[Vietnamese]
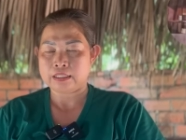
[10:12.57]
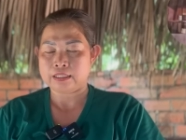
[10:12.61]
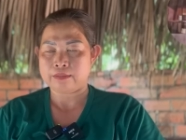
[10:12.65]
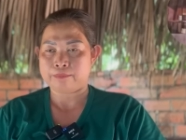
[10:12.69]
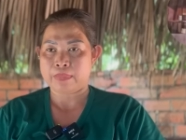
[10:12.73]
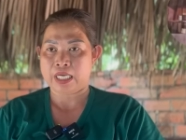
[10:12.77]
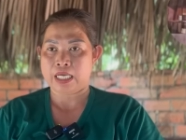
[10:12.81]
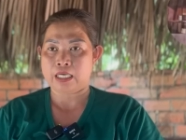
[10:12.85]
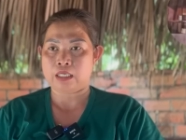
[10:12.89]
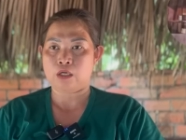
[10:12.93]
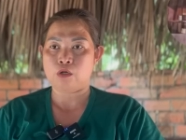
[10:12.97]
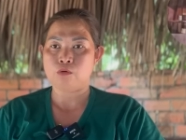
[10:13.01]

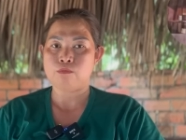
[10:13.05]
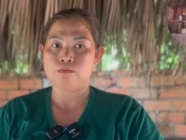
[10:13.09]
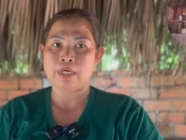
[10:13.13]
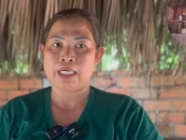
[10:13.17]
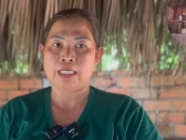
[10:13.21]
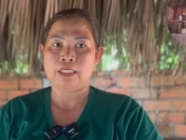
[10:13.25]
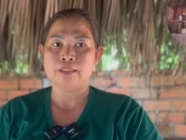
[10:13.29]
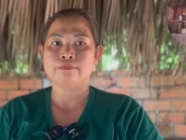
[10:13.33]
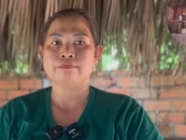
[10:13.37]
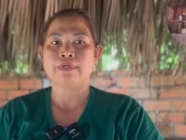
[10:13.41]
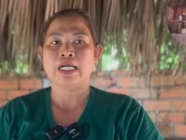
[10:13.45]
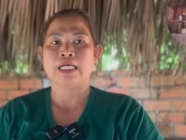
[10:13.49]
mà lúc mà
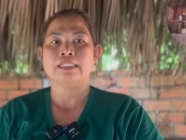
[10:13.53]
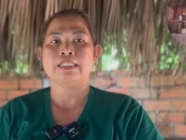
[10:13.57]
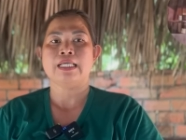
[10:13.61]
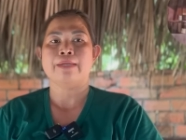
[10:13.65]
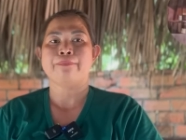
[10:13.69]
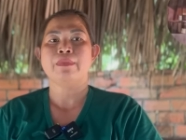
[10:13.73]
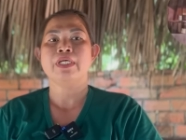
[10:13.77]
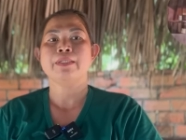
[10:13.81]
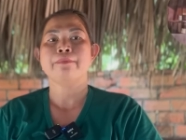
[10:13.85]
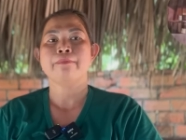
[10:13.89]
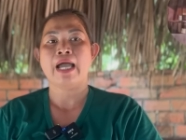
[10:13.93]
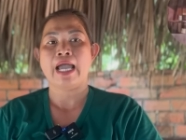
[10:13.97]
đức phật nhập
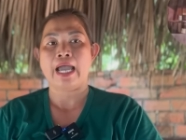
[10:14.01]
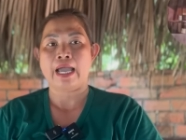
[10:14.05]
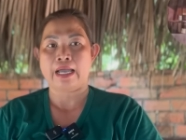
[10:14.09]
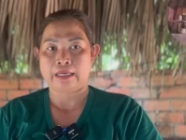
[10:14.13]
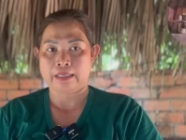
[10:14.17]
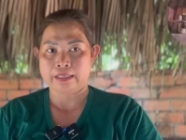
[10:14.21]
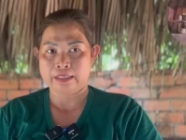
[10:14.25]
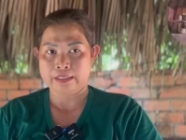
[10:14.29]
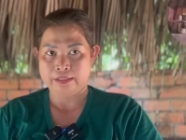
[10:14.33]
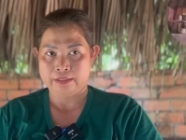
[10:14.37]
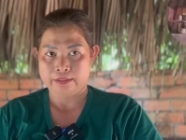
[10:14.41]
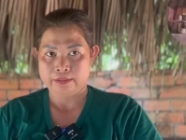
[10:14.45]
niết bàn
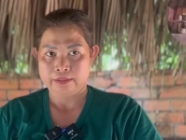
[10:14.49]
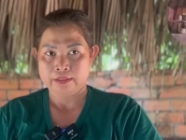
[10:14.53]
đó